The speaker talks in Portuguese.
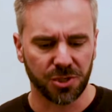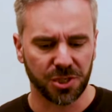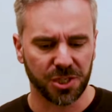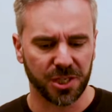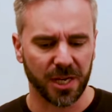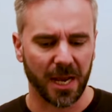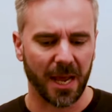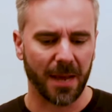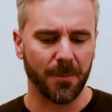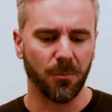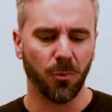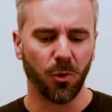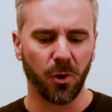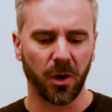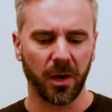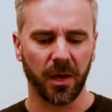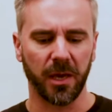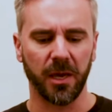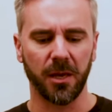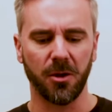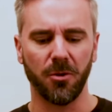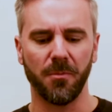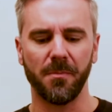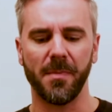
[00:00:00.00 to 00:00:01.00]
Já
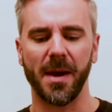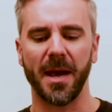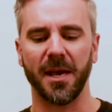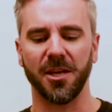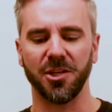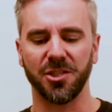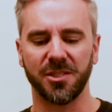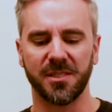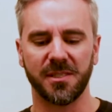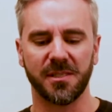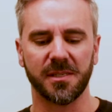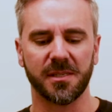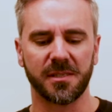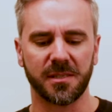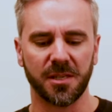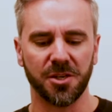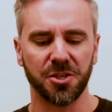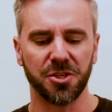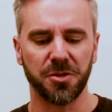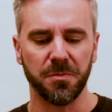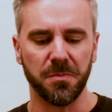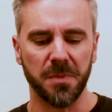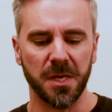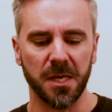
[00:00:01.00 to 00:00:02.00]
morreram mais de
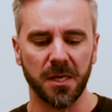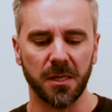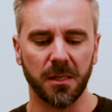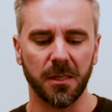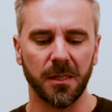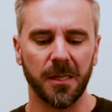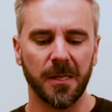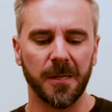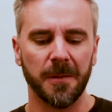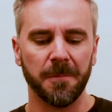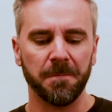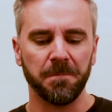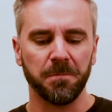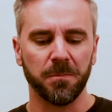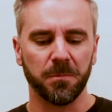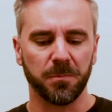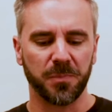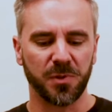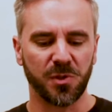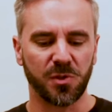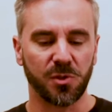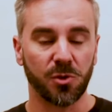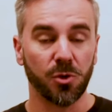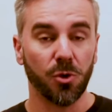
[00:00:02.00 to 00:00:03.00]
16 mil
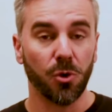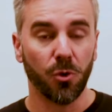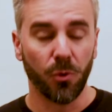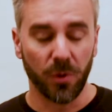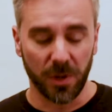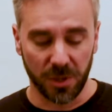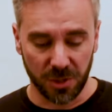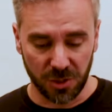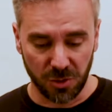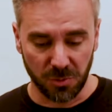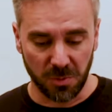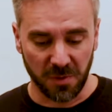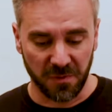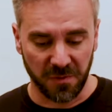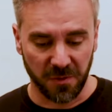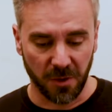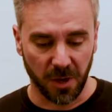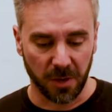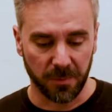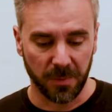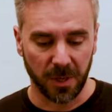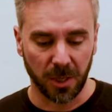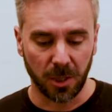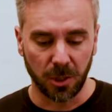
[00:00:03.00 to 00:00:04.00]
pessoas de uma
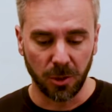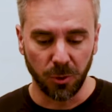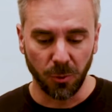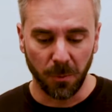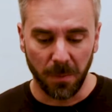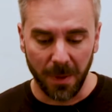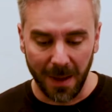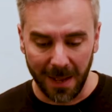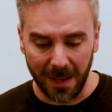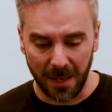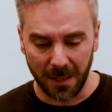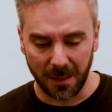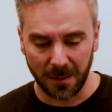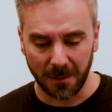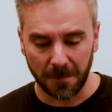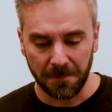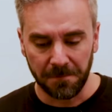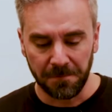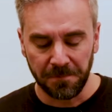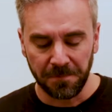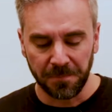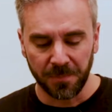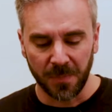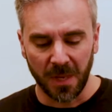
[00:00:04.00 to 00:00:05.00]
forma
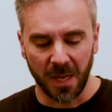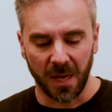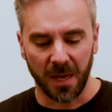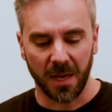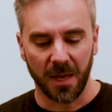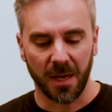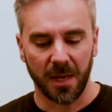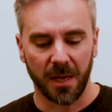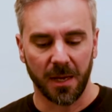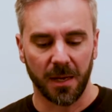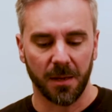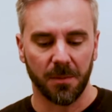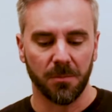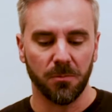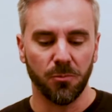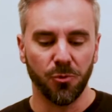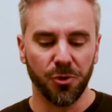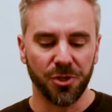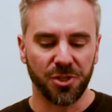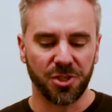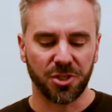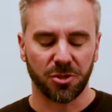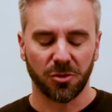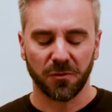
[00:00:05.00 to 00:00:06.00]
global. Uh,
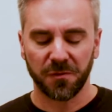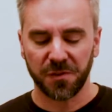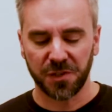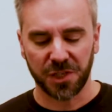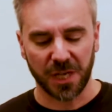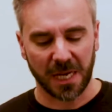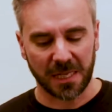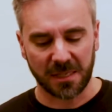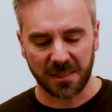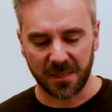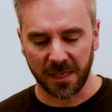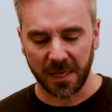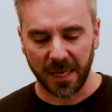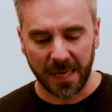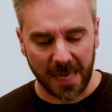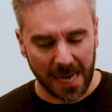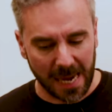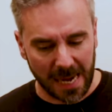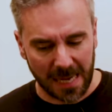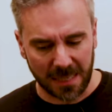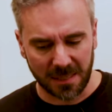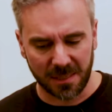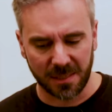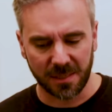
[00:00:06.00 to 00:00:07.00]
muitos estão fechados em
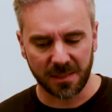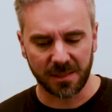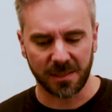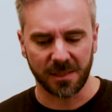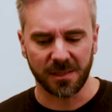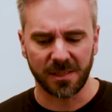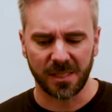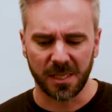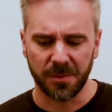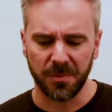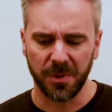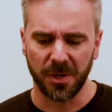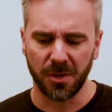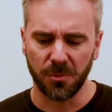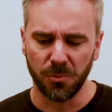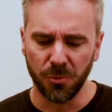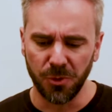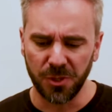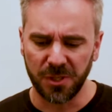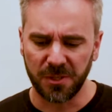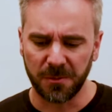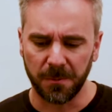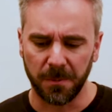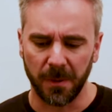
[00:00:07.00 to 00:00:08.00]
casa sem saber
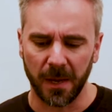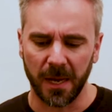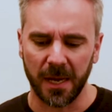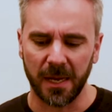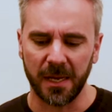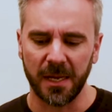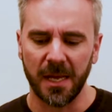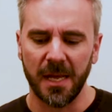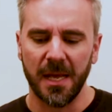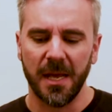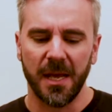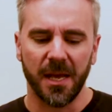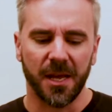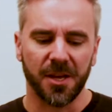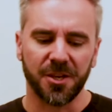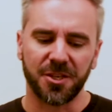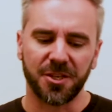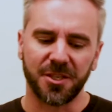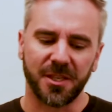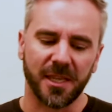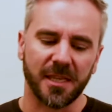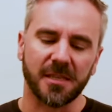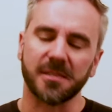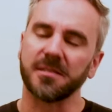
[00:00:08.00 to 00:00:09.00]
muito bem a
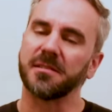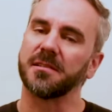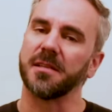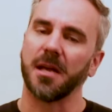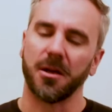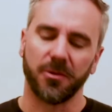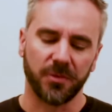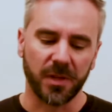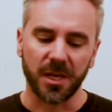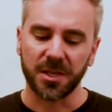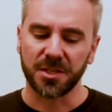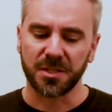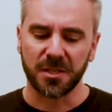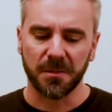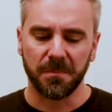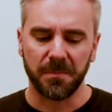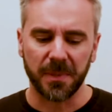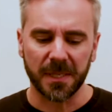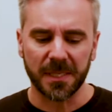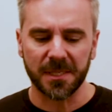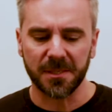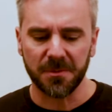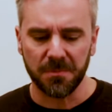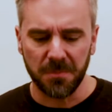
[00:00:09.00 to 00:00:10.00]
extensão desta
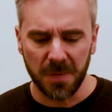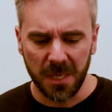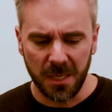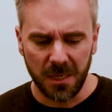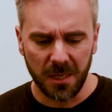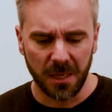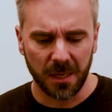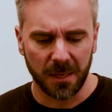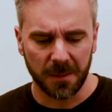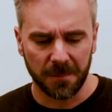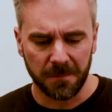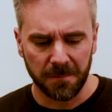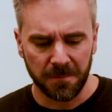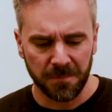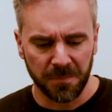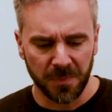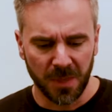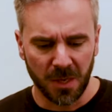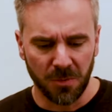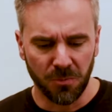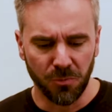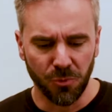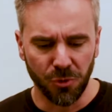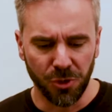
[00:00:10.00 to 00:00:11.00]
pandemia.
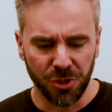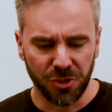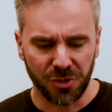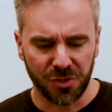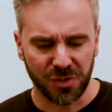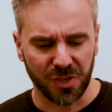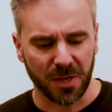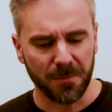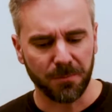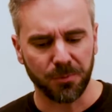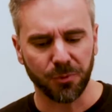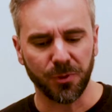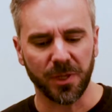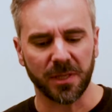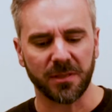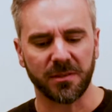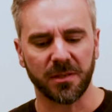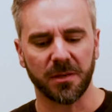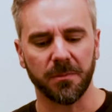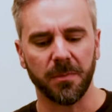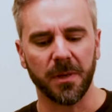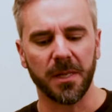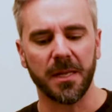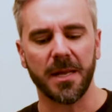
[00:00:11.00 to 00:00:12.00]
Muitos sem poder
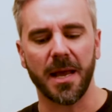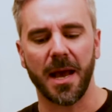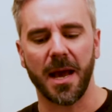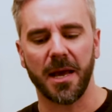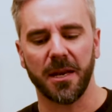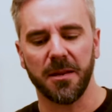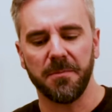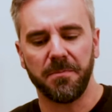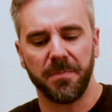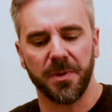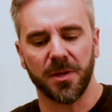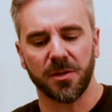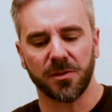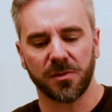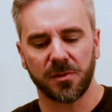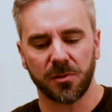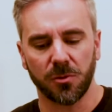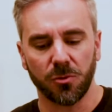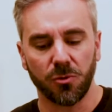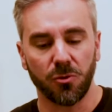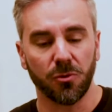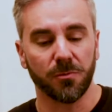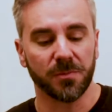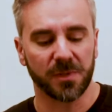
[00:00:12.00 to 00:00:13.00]
trabalhar e
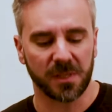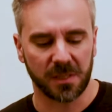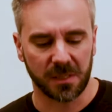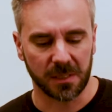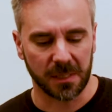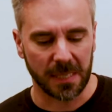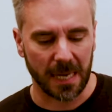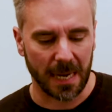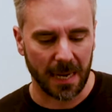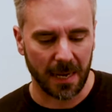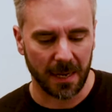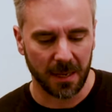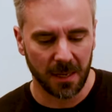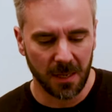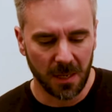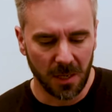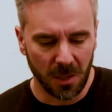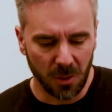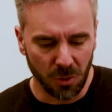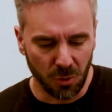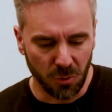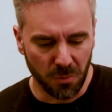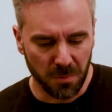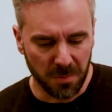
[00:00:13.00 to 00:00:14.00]
pensam como será
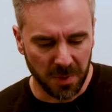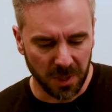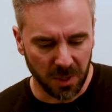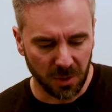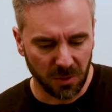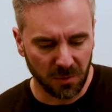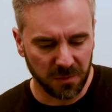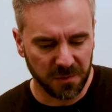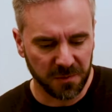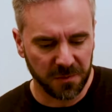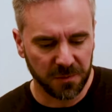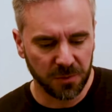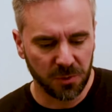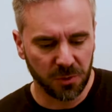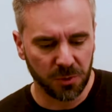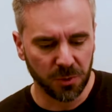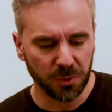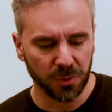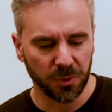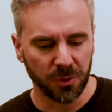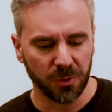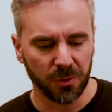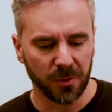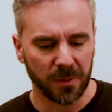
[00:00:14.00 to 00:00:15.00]
o meu
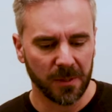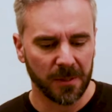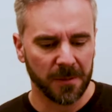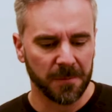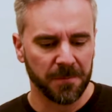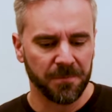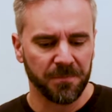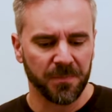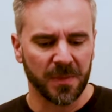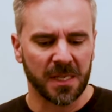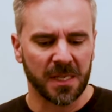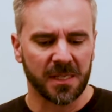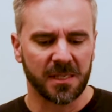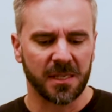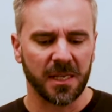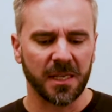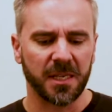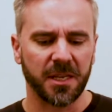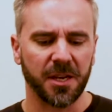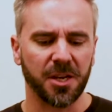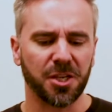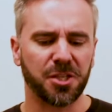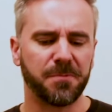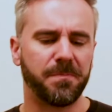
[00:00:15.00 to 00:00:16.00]
futuro. Sem
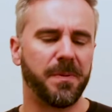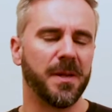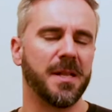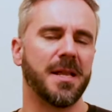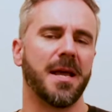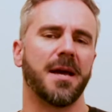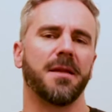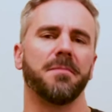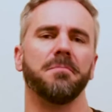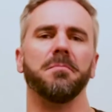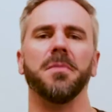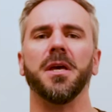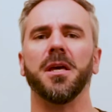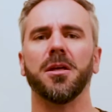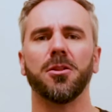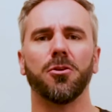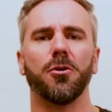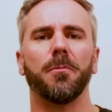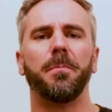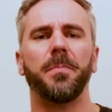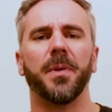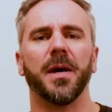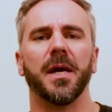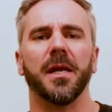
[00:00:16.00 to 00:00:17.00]
querer espalhar medo
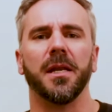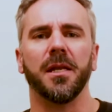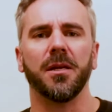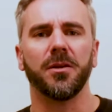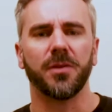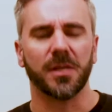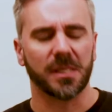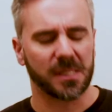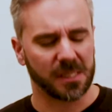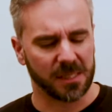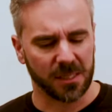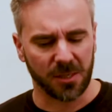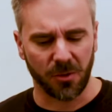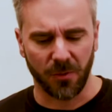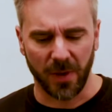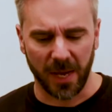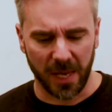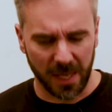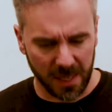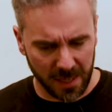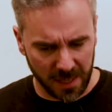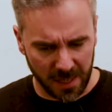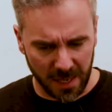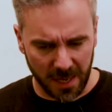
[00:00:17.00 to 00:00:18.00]
ou pânico, essa não
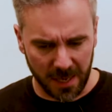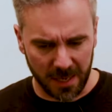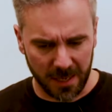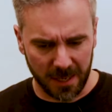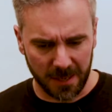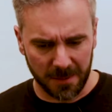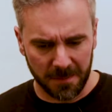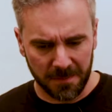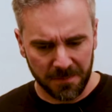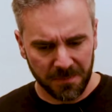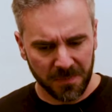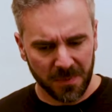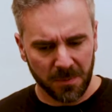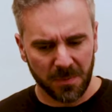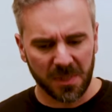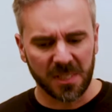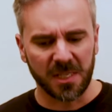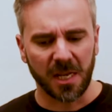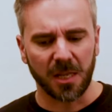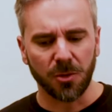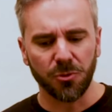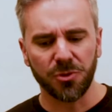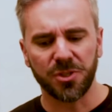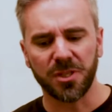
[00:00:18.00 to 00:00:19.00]
é a ideia,
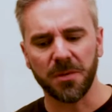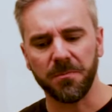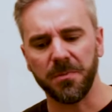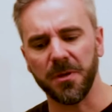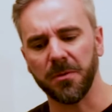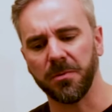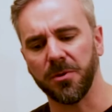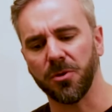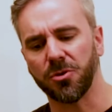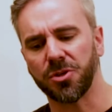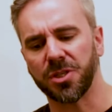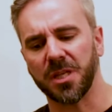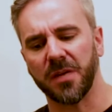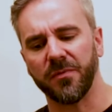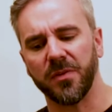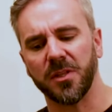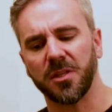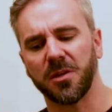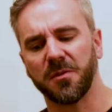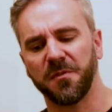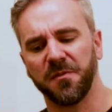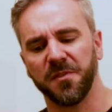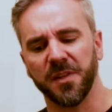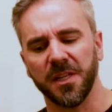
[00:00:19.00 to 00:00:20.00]
mas à luz da Bíblia eu gostava
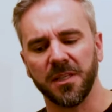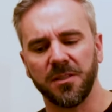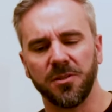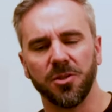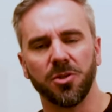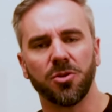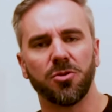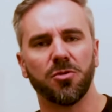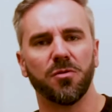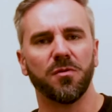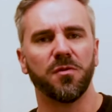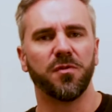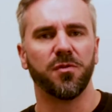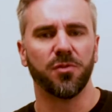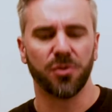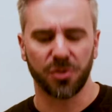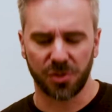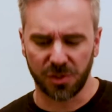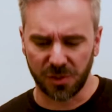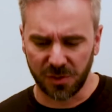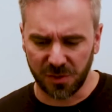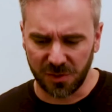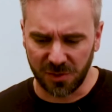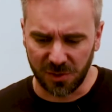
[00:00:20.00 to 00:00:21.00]
de refletir
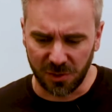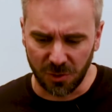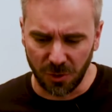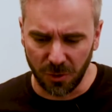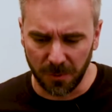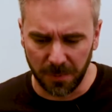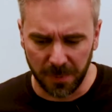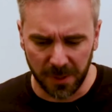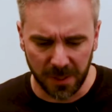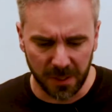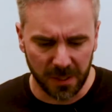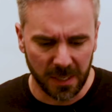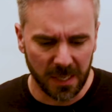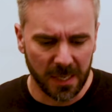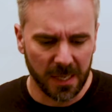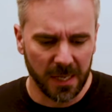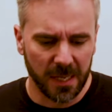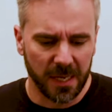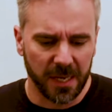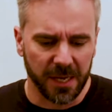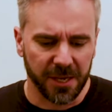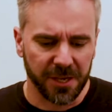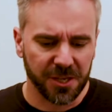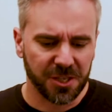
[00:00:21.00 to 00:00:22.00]
convosco sobre
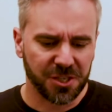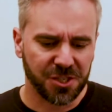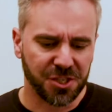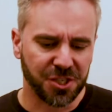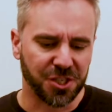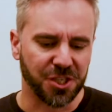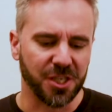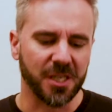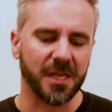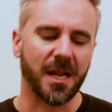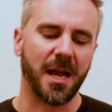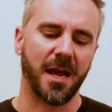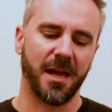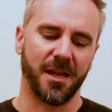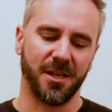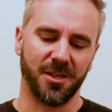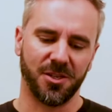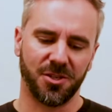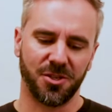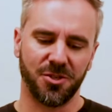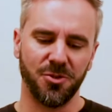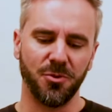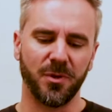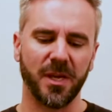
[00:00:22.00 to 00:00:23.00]
estes
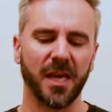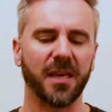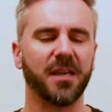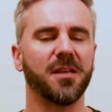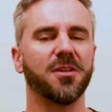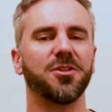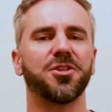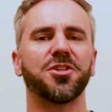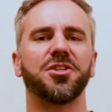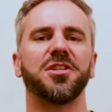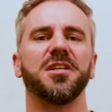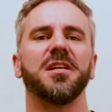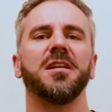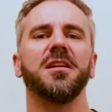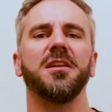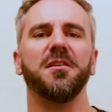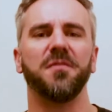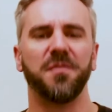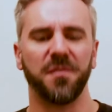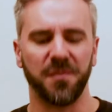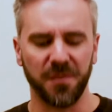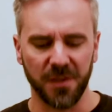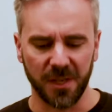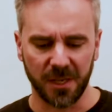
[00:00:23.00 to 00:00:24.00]
sinais e o que é que eles
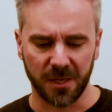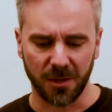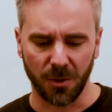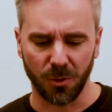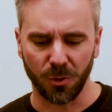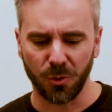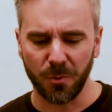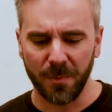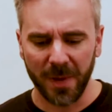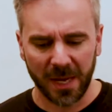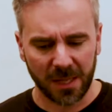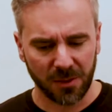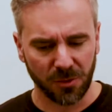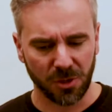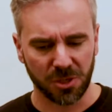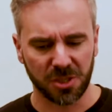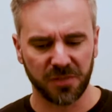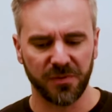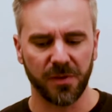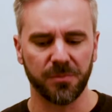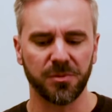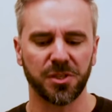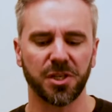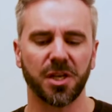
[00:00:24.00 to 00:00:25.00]
significam, como é que nós
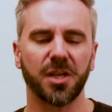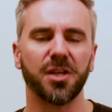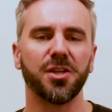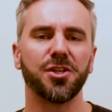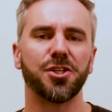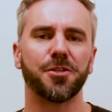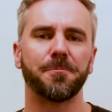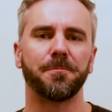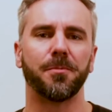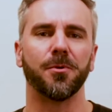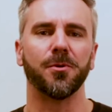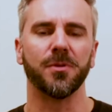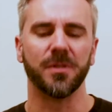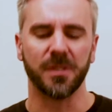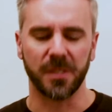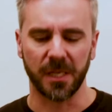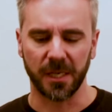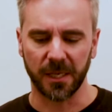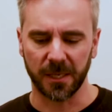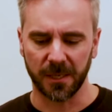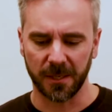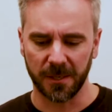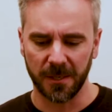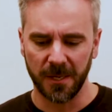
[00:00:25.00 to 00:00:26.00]
devemos
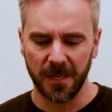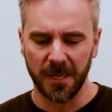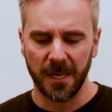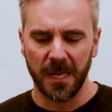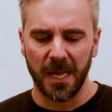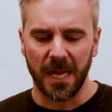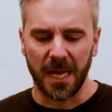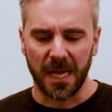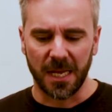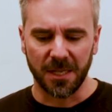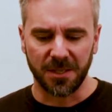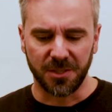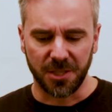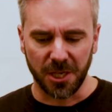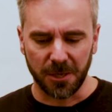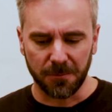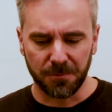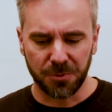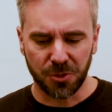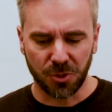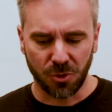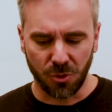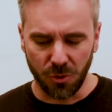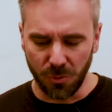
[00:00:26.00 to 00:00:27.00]
responder a
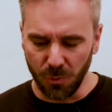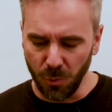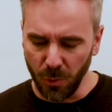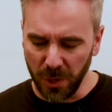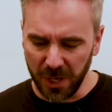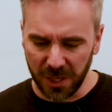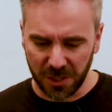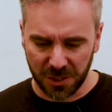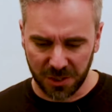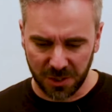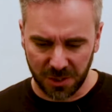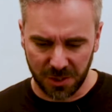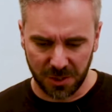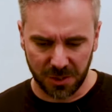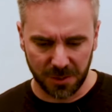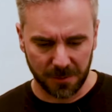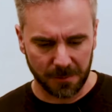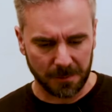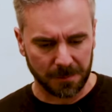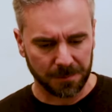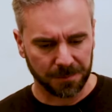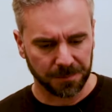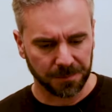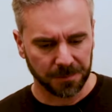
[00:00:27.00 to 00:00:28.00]
tempos como
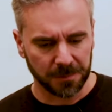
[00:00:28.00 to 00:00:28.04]
estes.